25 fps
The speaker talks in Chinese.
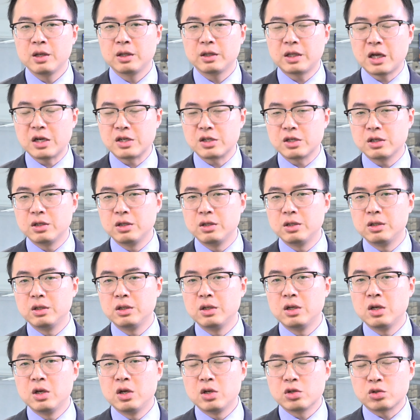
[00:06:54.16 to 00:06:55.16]
但是
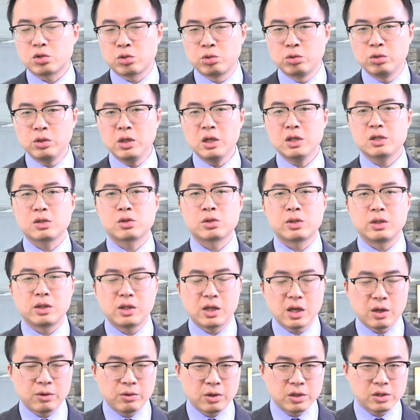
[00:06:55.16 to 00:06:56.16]
除了
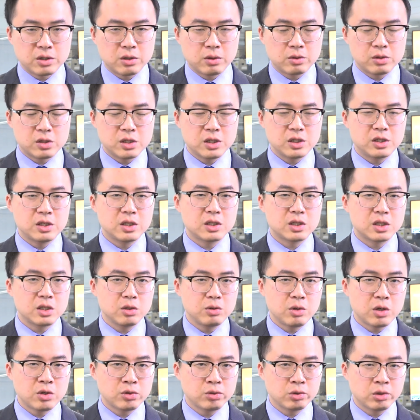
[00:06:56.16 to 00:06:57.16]
铁矿这些资
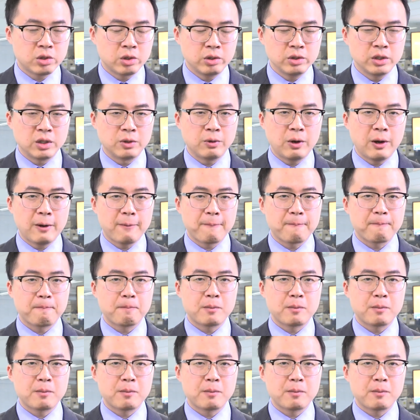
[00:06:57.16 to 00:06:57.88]
源出口以外，